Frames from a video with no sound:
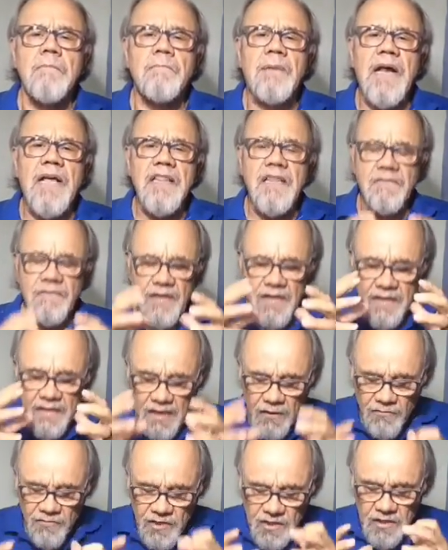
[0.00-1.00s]
para
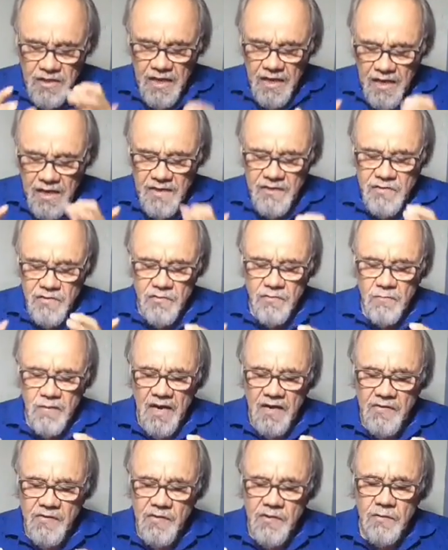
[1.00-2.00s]
defender os interesses do
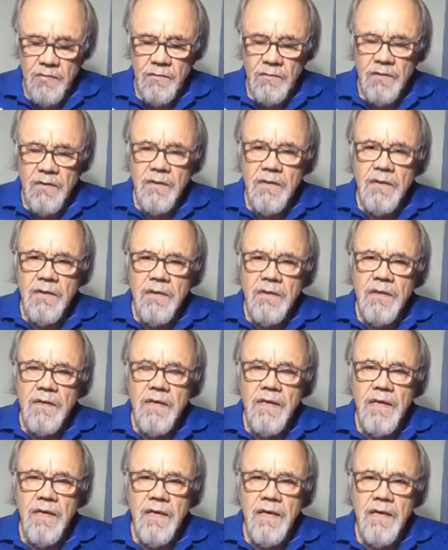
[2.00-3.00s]
Brasil
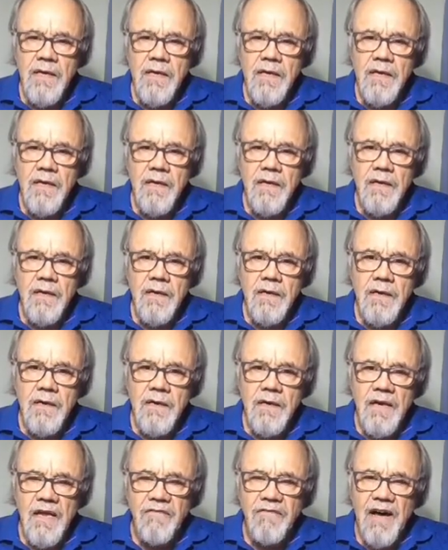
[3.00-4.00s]
e
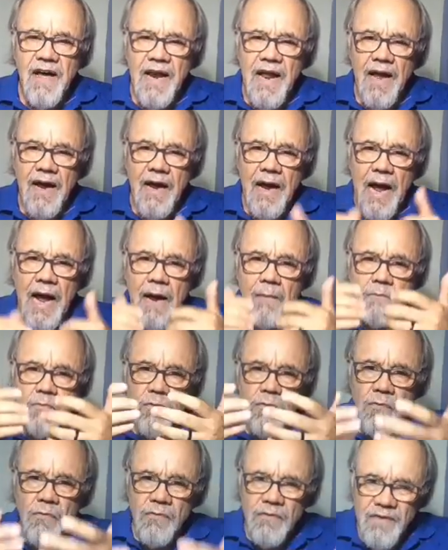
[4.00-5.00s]
levar a
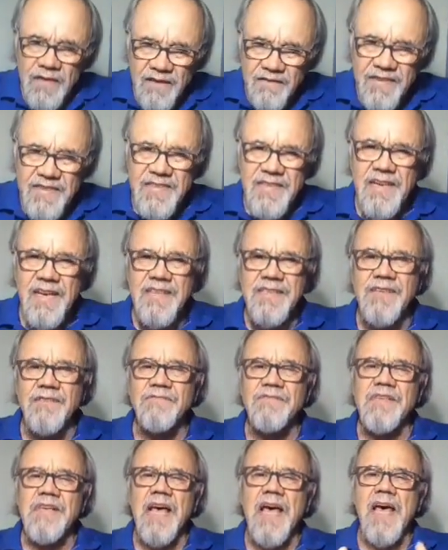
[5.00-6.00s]
cabo
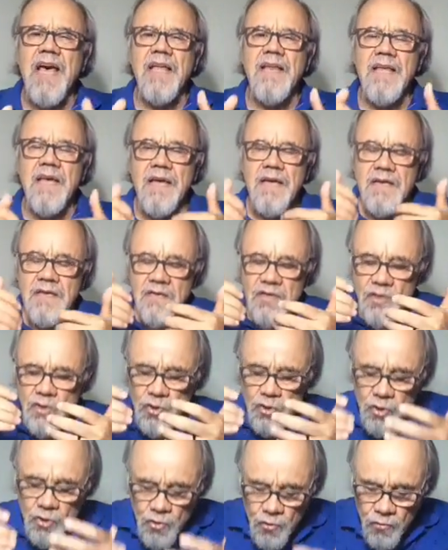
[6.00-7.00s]
investigação séria,
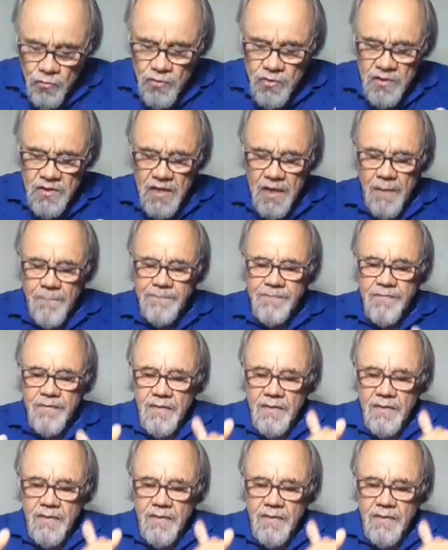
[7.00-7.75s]
justa,